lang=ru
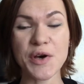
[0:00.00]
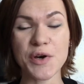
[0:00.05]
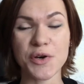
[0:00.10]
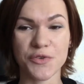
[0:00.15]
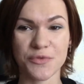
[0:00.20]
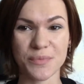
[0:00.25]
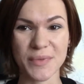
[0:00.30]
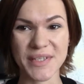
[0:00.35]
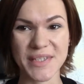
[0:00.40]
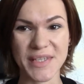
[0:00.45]

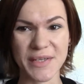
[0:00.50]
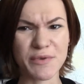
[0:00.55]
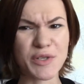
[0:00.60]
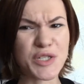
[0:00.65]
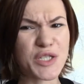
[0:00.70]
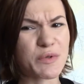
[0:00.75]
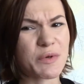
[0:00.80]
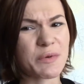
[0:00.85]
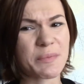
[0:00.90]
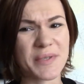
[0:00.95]
Вместо того,
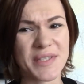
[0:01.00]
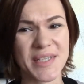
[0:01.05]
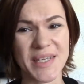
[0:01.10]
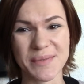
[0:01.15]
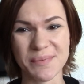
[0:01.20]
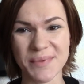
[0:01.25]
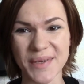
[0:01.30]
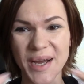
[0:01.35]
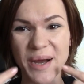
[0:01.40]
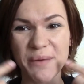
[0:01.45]
чтобы
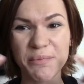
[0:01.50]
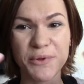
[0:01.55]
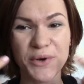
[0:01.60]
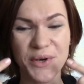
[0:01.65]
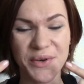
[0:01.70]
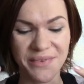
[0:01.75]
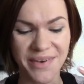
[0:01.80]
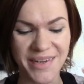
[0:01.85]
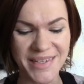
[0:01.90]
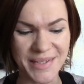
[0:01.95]
писать мне, как
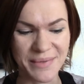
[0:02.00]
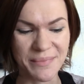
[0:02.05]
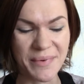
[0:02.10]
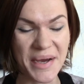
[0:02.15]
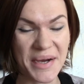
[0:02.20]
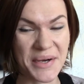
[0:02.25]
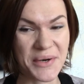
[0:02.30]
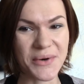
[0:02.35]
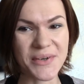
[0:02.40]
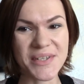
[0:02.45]
плохо выглядит
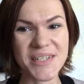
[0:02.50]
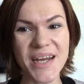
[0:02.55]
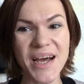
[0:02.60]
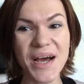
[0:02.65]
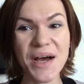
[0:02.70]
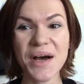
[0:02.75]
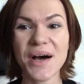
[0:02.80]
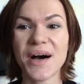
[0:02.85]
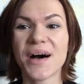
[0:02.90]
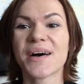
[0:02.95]
моя кожа,
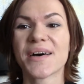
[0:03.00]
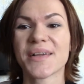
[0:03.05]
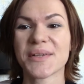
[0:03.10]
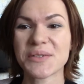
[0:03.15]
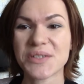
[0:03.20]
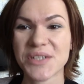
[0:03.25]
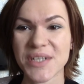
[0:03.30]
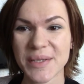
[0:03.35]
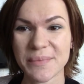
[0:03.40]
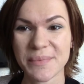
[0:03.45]

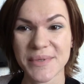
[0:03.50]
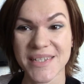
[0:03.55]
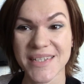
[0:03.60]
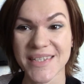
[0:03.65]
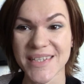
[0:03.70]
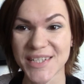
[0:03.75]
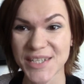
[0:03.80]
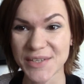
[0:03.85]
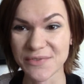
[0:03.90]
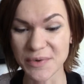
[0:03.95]
лучше
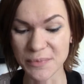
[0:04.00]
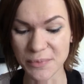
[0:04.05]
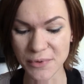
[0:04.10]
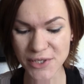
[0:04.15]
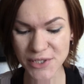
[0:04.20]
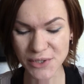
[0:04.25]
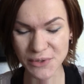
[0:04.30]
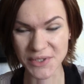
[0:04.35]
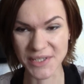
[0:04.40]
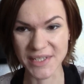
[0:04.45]
напишите, чем вы
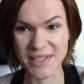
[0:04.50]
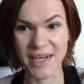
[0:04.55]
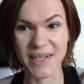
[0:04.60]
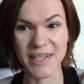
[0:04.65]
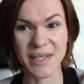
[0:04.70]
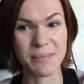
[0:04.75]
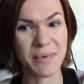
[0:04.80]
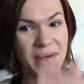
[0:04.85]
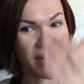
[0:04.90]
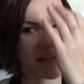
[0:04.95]
пользуетесь,
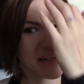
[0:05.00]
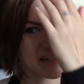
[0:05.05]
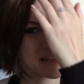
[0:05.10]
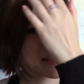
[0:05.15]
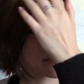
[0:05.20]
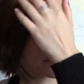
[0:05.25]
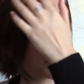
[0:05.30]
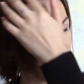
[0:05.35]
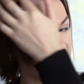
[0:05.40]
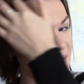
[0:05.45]
когда
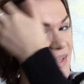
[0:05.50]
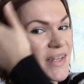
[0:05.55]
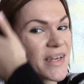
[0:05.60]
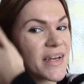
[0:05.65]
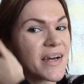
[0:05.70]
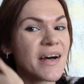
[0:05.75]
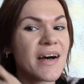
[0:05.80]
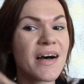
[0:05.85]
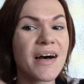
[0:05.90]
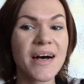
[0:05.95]
болеете в
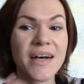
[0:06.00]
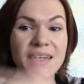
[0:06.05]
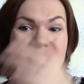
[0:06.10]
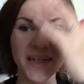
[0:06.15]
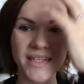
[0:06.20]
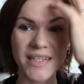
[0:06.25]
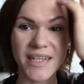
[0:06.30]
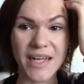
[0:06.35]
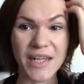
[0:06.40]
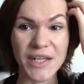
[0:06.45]
плане
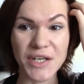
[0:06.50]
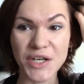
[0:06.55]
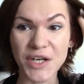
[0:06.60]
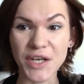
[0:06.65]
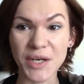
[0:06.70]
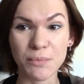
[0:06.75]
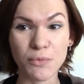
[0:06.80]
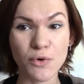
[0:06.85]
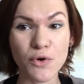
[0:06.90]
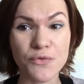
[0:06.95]
тональных
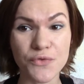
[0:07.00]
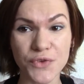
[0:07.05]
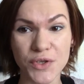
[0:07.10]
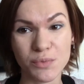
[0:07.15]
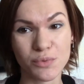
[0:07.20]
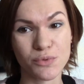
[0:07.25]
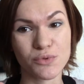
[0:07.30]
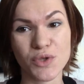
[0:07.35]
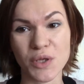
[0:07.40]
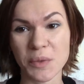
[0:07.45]
кремов и
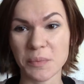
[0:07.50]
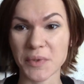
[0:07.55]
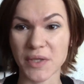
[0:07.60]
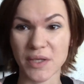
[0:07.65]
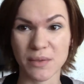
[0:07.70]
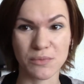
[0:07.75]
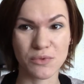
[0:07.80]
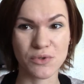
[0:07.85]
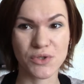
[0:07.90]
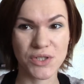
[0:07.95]
пудр,
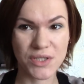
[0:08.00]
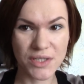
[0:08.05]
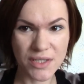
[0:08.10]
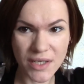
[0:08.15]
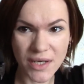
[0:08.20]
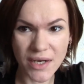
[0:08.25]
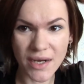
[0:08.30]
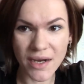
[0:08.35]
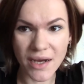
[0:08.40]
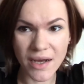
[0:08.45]
потому
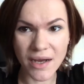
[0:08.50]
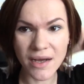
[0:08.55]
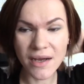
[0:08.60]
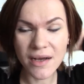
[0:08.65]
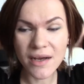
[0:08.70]
что...